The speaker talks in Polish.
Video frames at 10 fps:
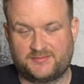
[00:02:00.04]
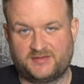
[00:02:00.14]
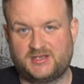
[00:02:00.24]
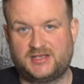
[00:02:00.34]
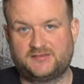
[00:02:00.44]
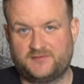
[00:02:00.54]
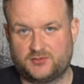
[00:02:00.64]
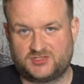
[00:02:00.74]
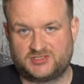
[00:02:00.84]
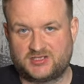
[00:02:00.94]
naprawdę rady
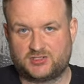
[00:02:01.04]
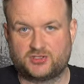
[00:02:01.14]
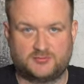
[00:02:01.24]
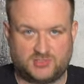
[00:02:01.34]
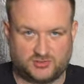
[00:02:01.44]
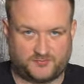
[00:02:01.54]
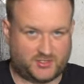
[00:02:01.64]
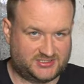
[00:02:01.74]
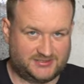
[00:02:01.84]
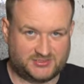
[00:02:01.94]
wykorzystać
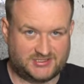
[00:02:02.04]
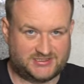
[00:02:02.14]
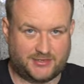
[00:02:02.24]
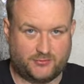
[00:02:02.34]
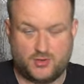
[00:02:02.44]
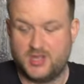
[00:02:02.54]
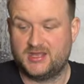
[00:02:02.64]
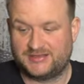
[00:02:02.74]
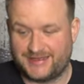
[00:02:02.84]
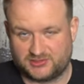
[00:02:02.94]
80% potencjału
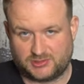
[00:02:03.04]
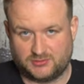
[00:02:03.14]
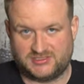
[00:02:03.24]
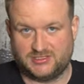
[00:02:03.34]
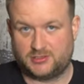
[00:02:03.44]
tej konstrukcji.